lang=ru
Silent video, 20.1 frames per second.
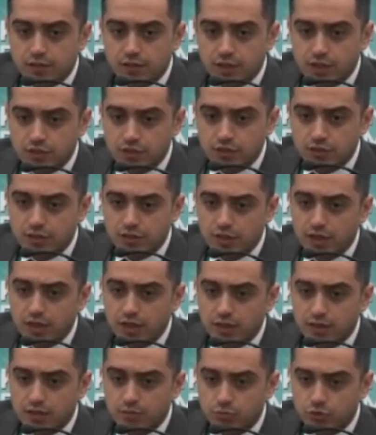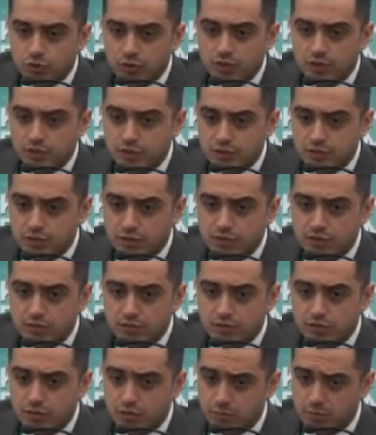Также для более
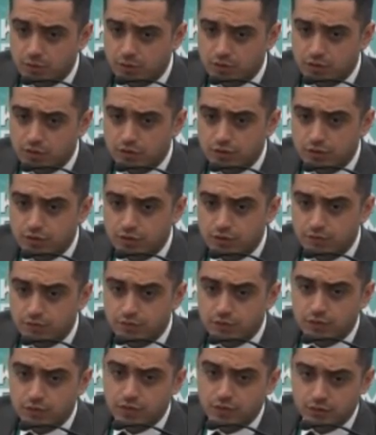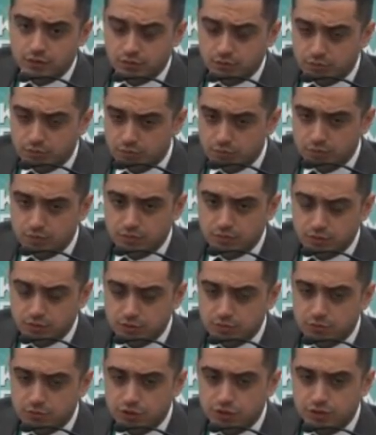консервативных лоботельщиков э,
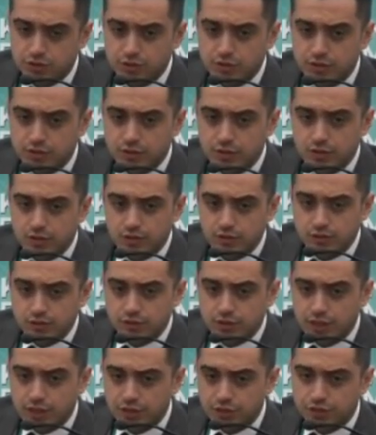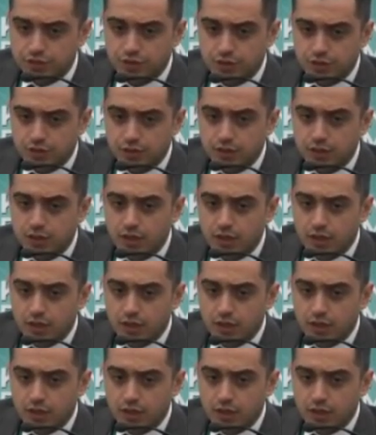размещены э, ящики